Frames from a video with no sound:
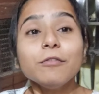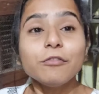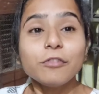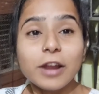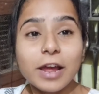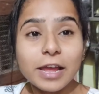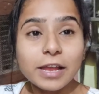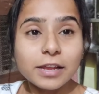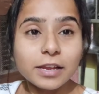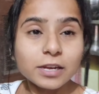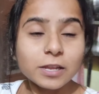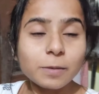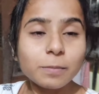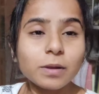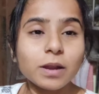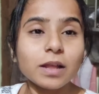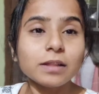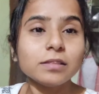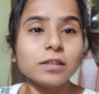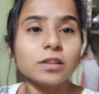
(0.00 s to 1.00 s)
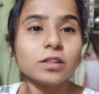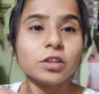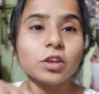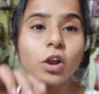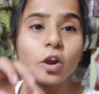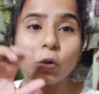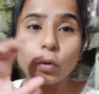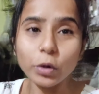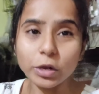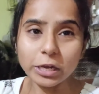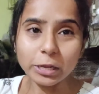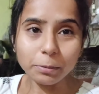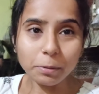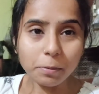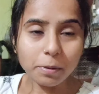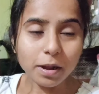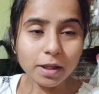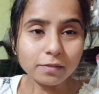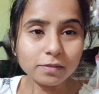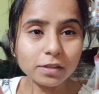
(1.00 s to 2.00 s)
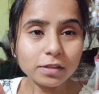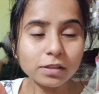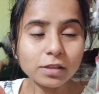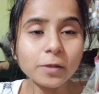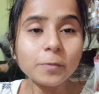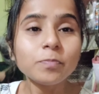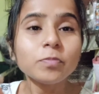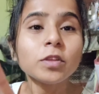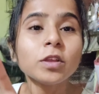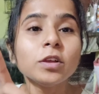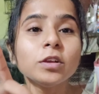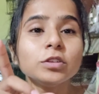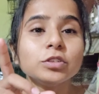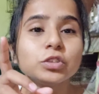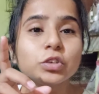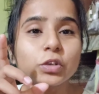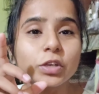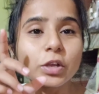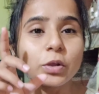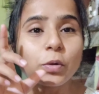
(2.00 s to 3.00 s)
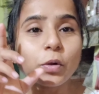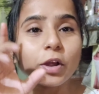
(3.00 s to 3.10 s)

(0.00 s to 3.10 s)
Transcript: फ्राई करके बनाती थी और गोठे में बनाती थी जो कि